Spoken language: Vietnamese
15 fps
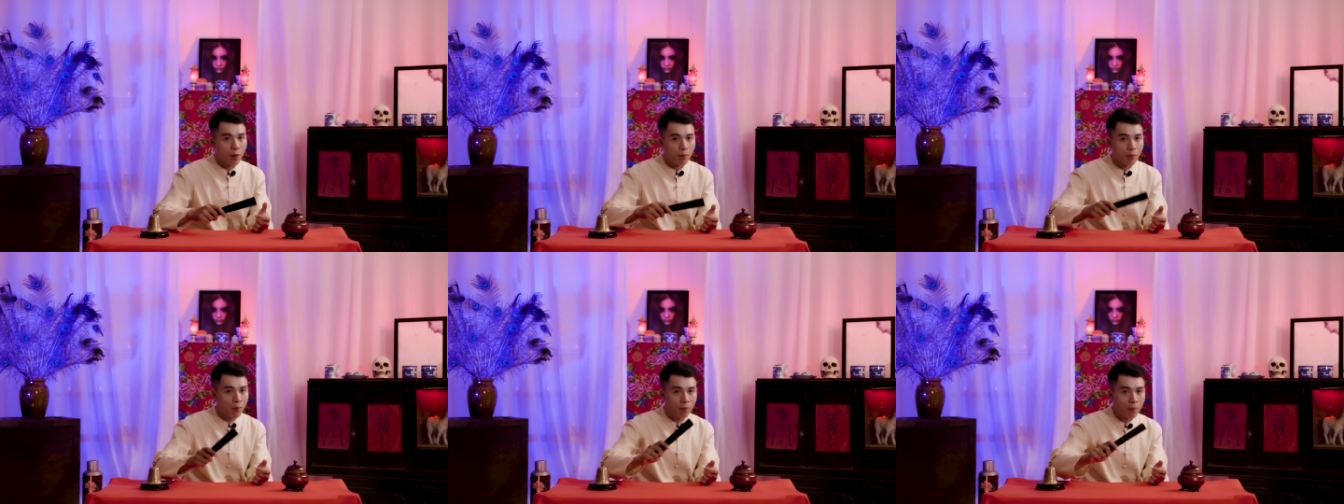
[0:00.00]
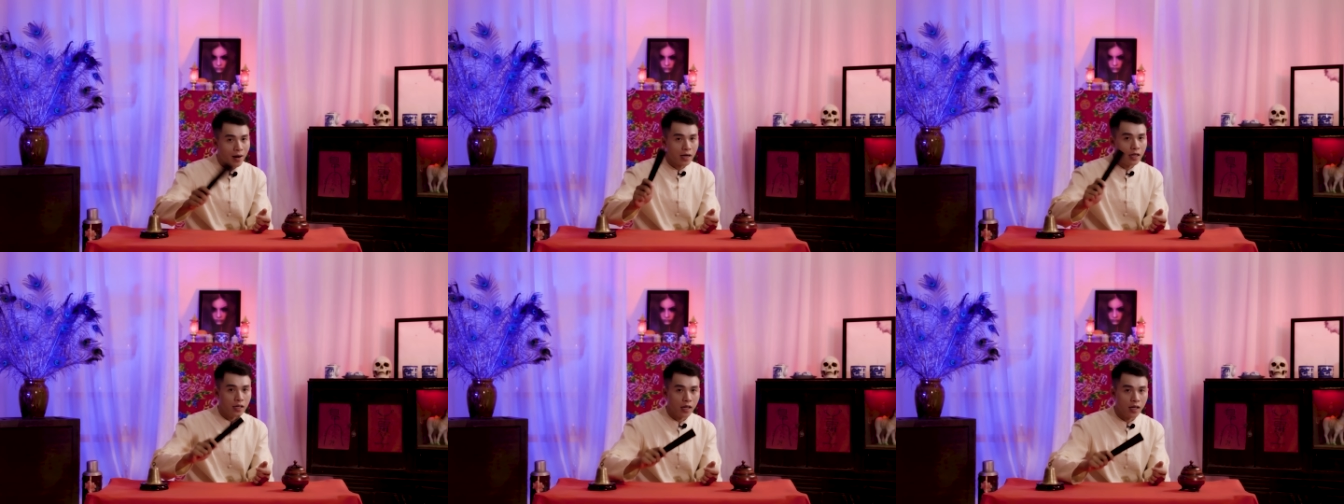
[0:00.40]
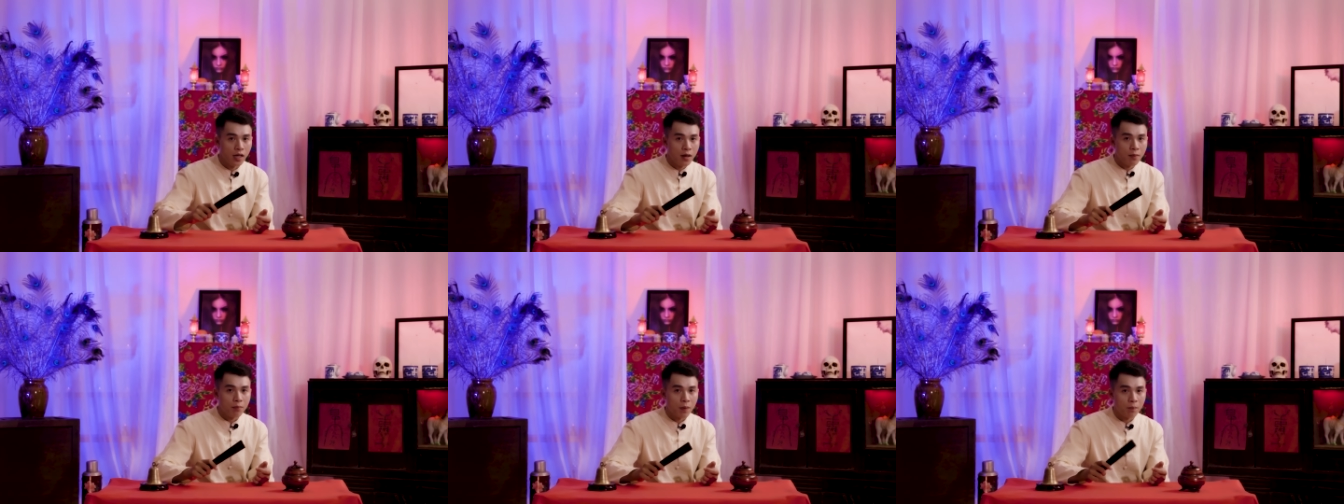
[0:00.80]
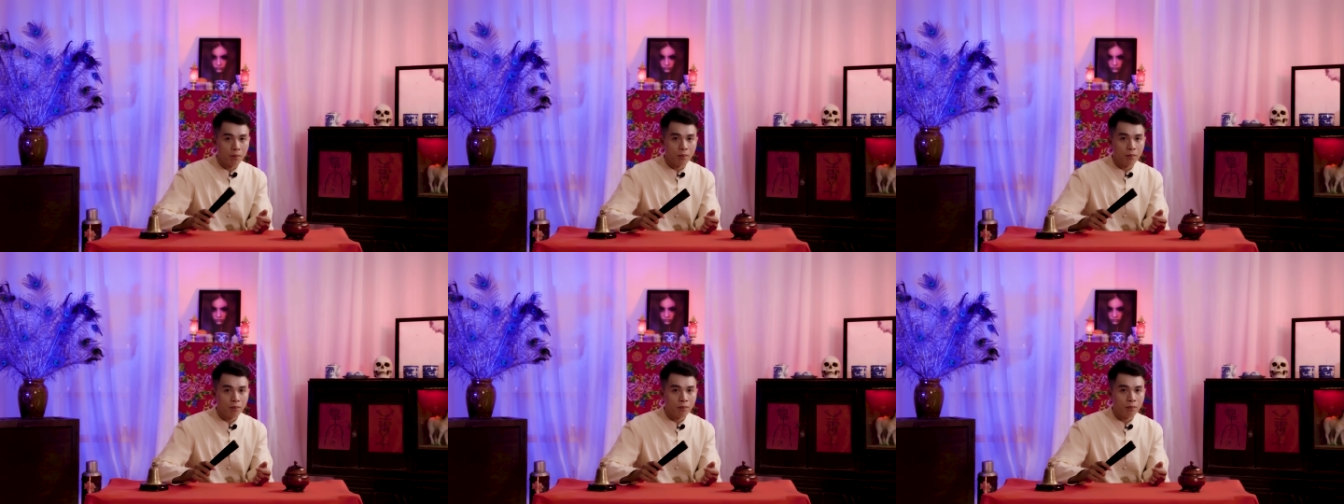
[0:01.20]
Má đi đi,
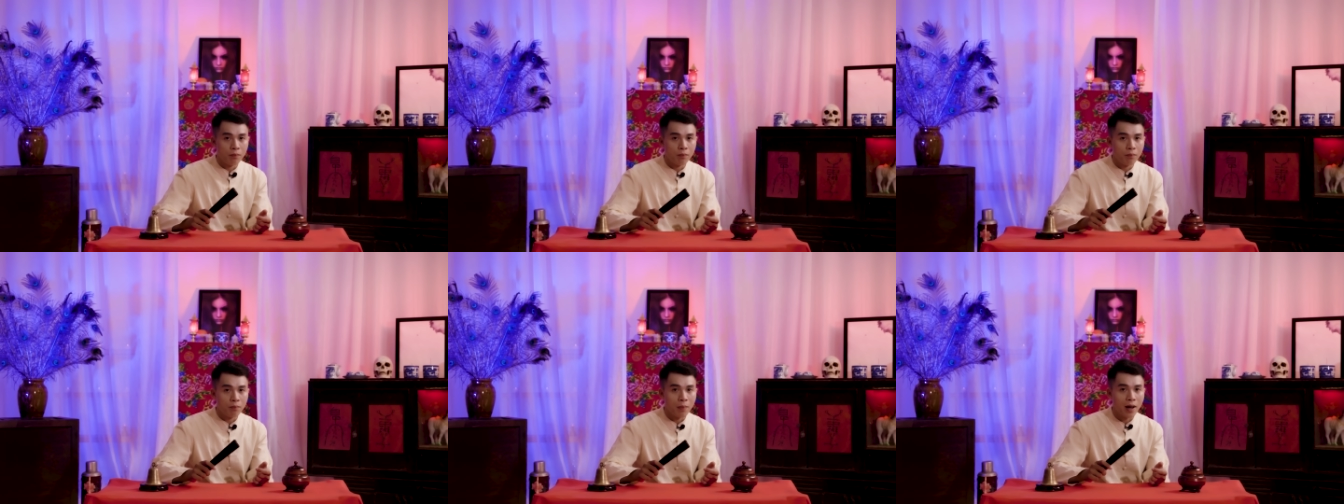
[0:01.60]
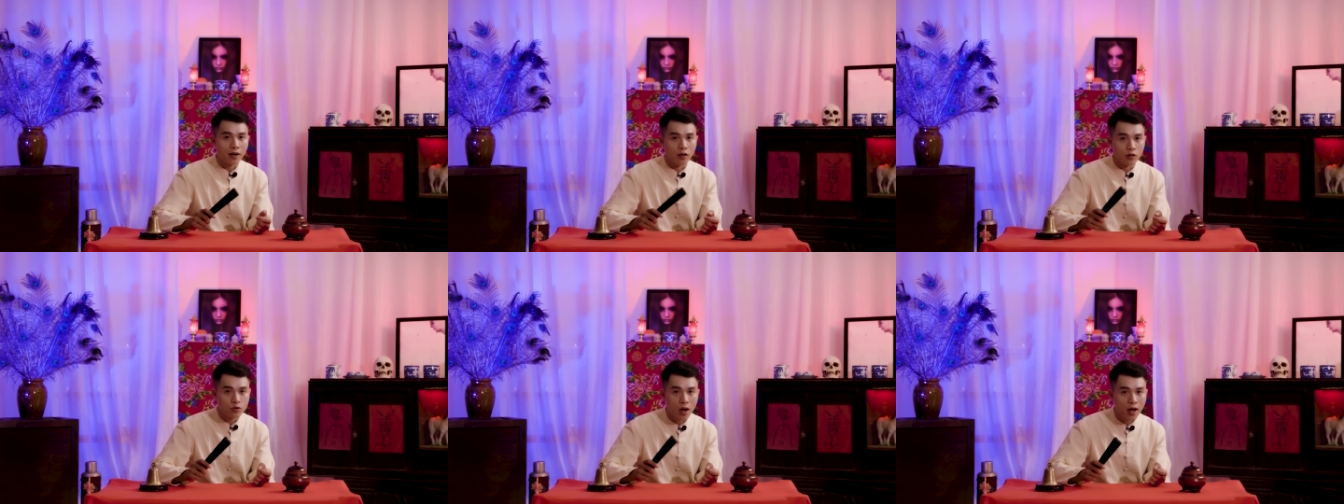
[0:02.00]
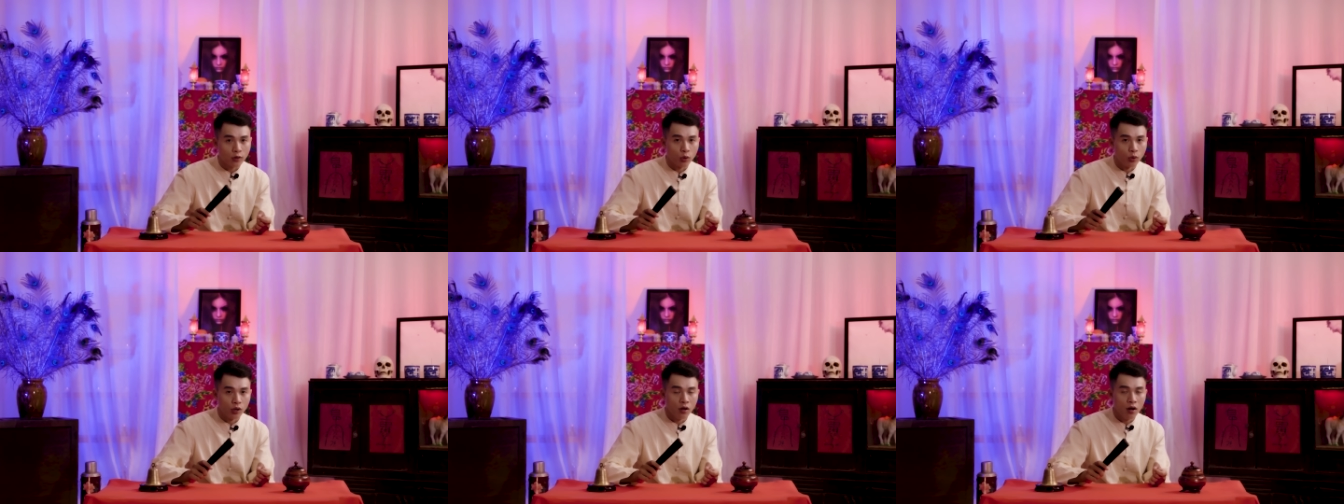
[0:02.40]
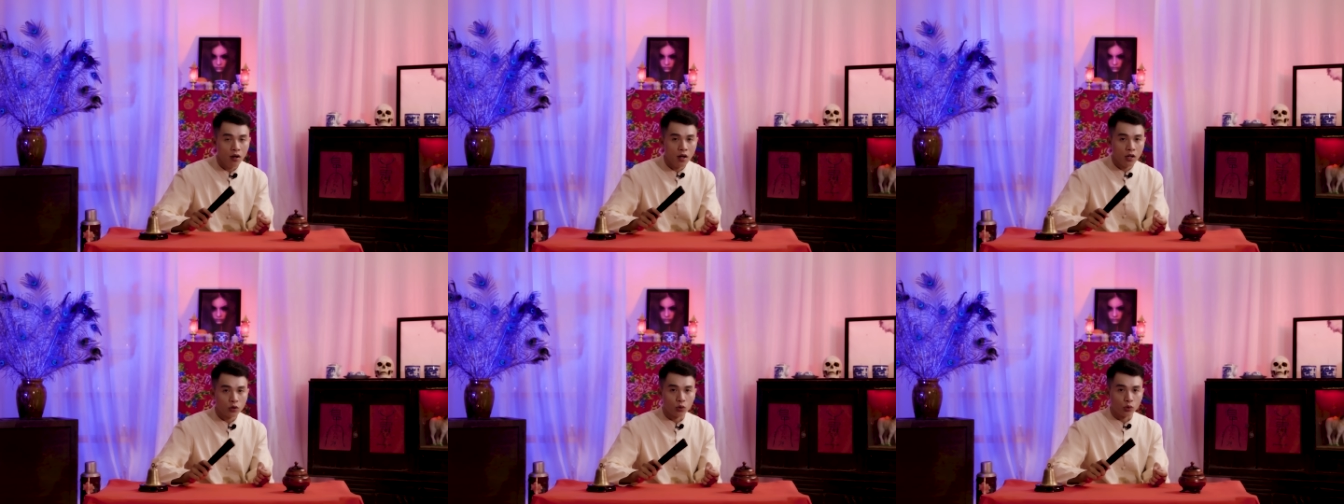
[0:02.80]
má đừng dọa tôi nữa,
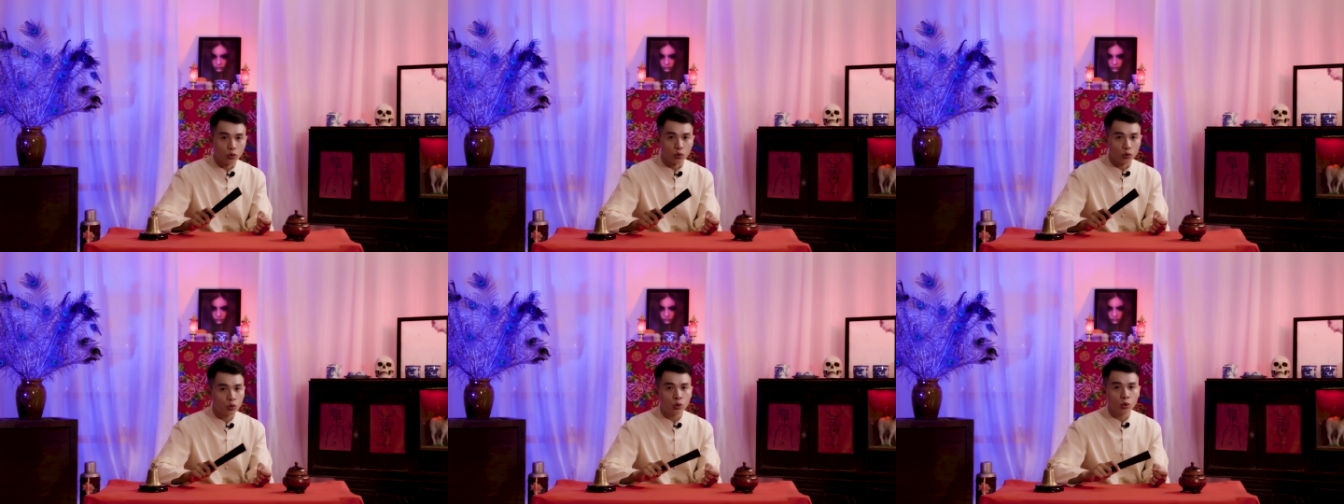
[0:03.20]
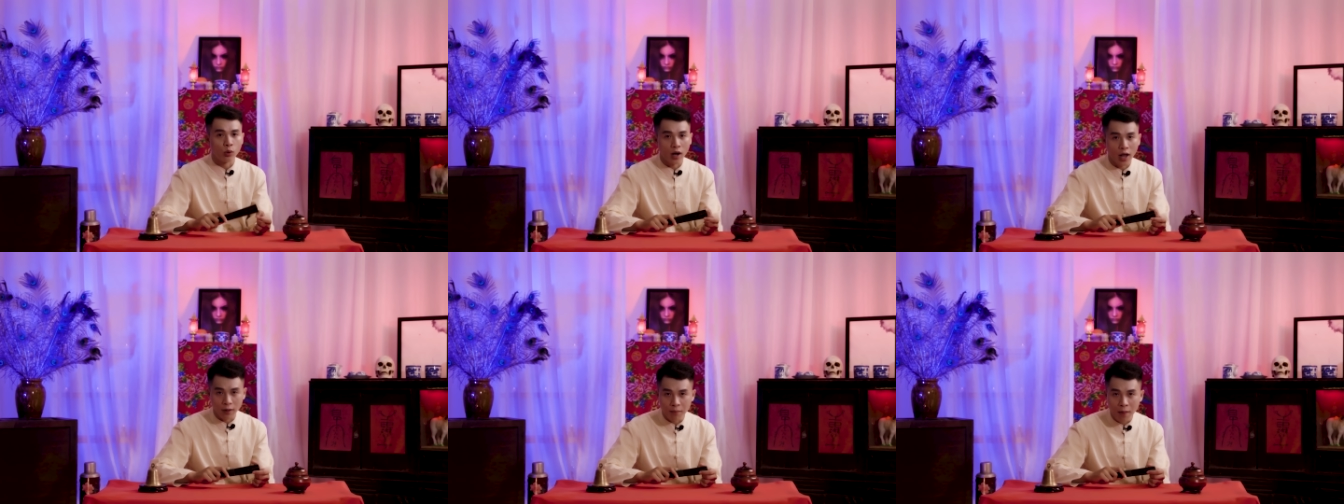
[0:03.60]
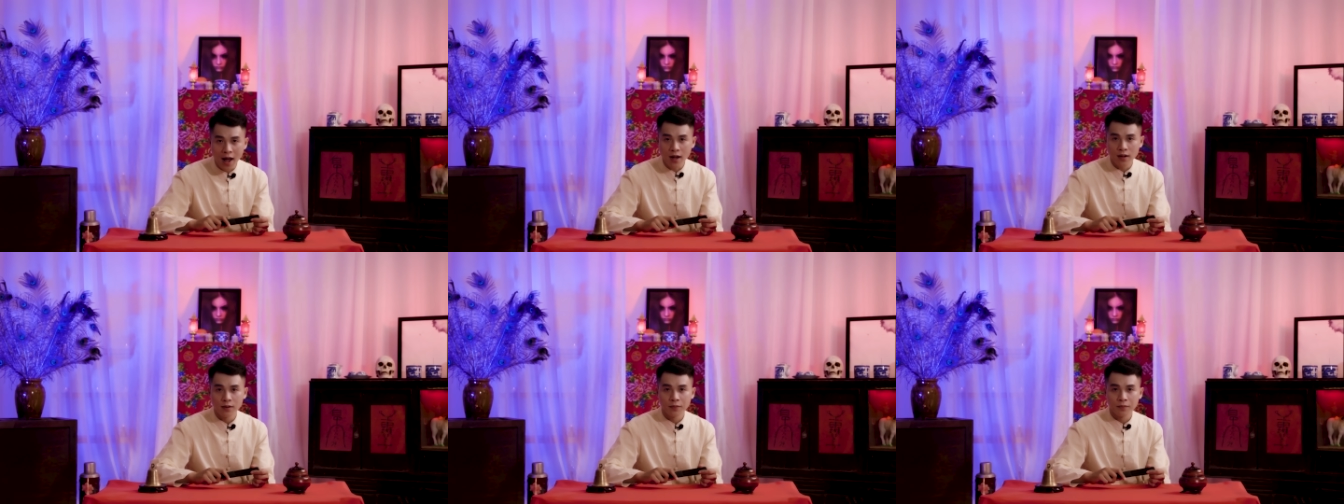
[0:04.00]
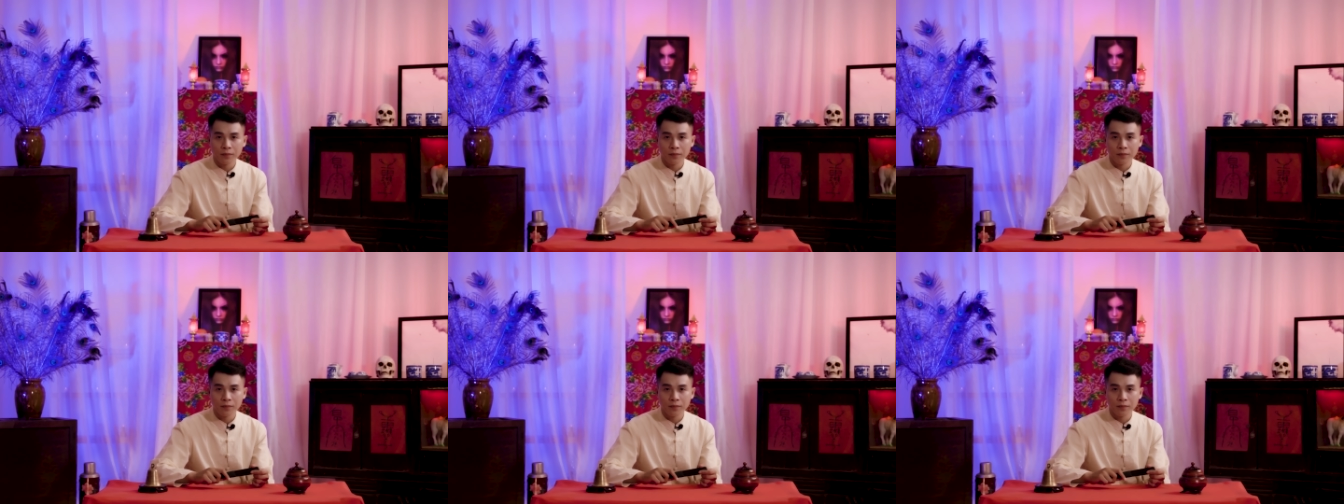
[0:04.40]
tôi lại má.